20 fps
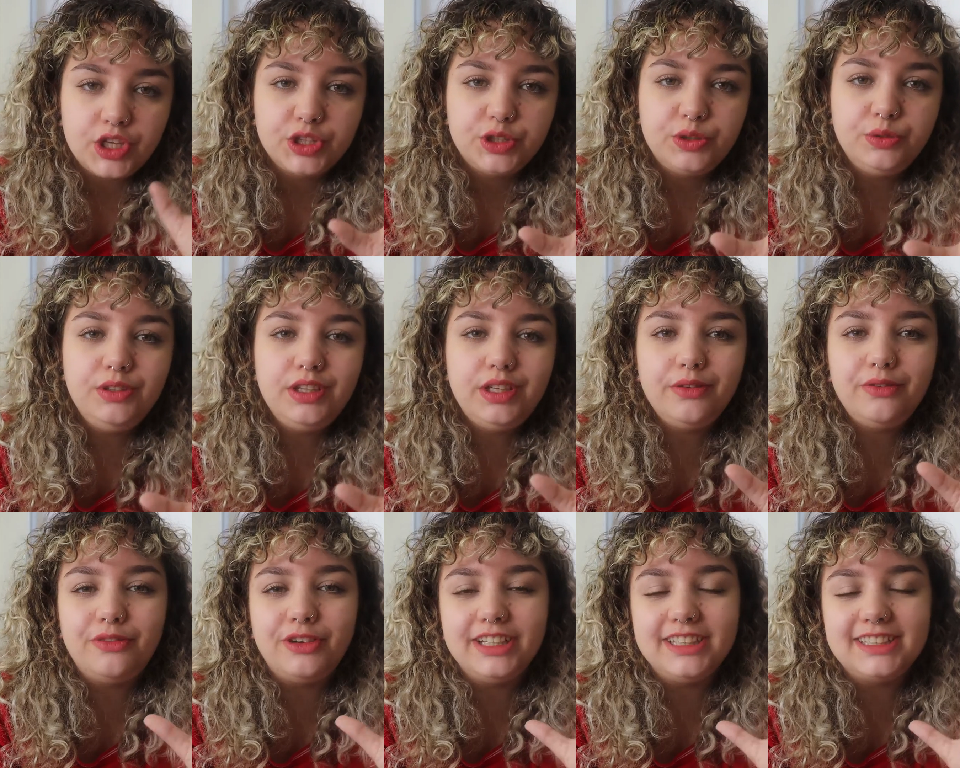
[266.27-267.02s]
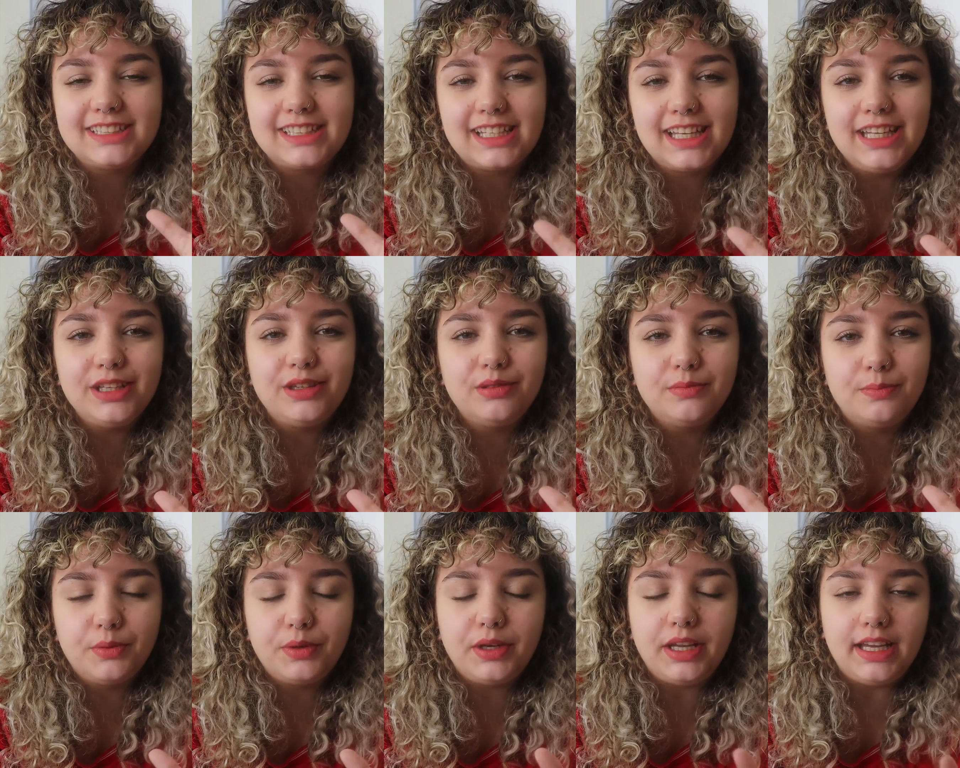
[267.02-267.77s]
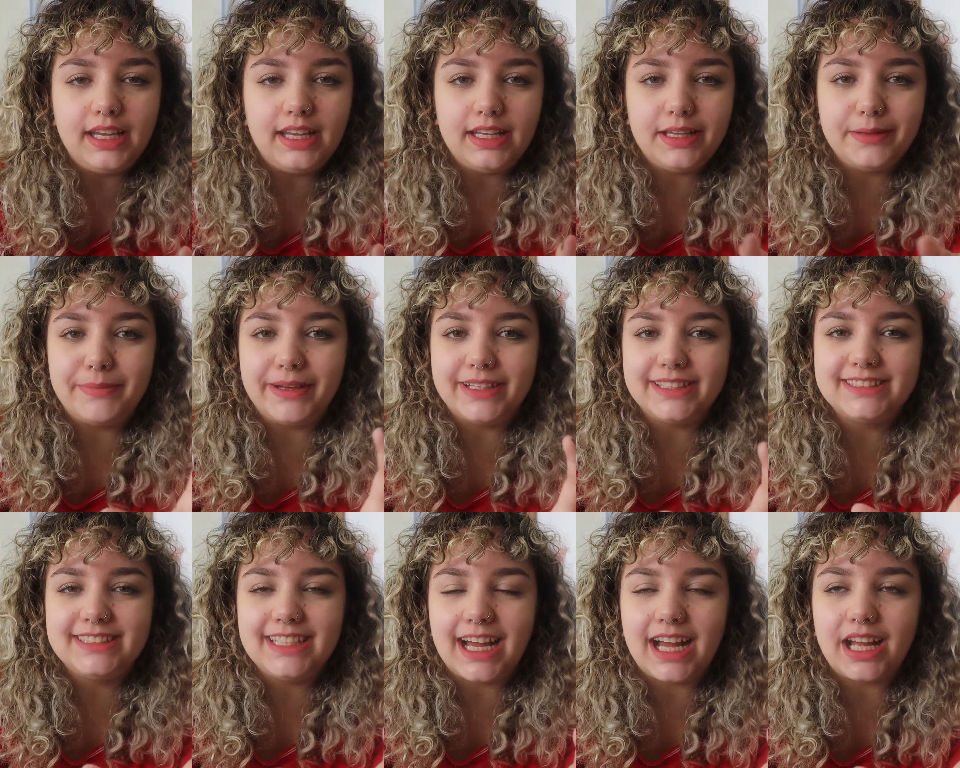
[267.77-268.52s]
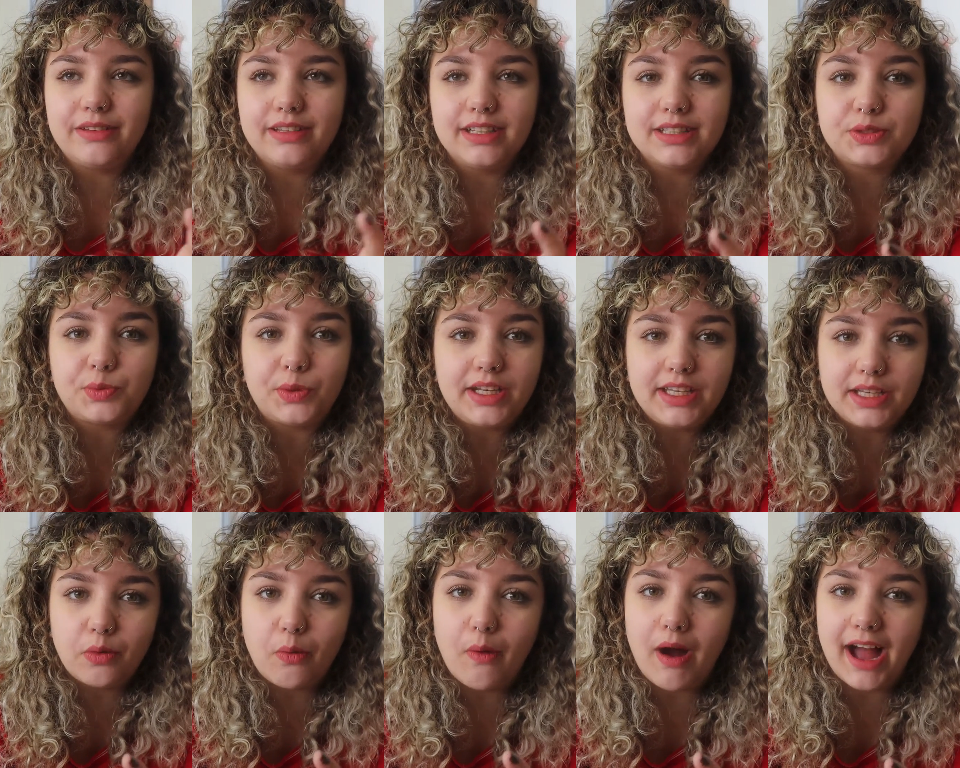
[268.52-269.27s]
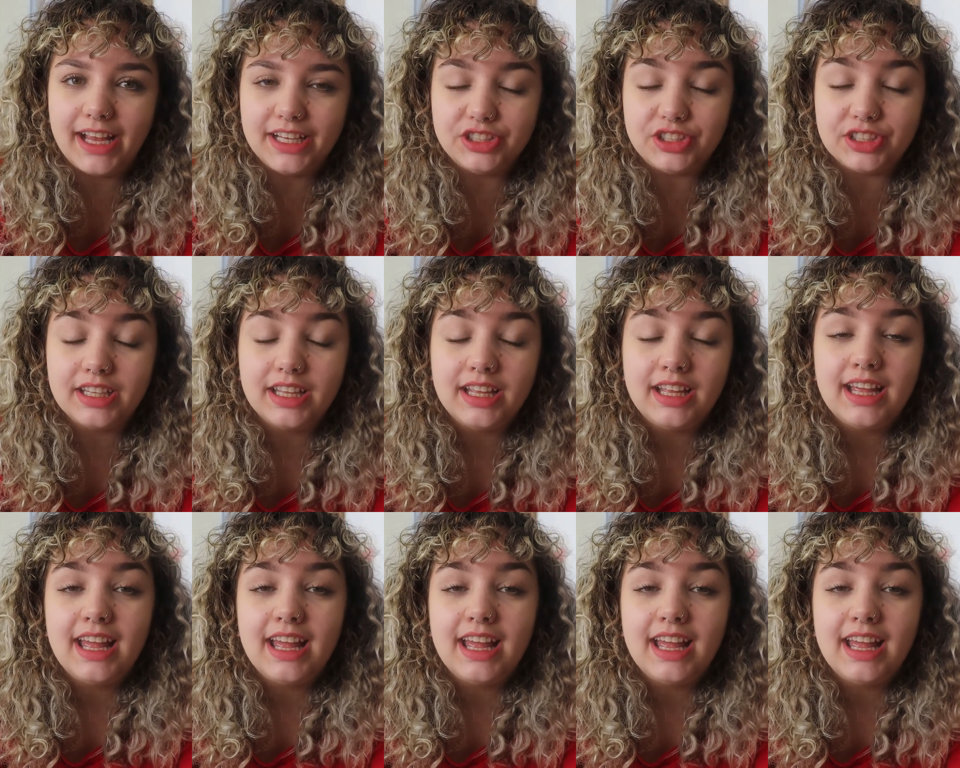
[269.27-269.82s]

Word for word: tudo que foi escrito por ele, baseado na sua linguagem,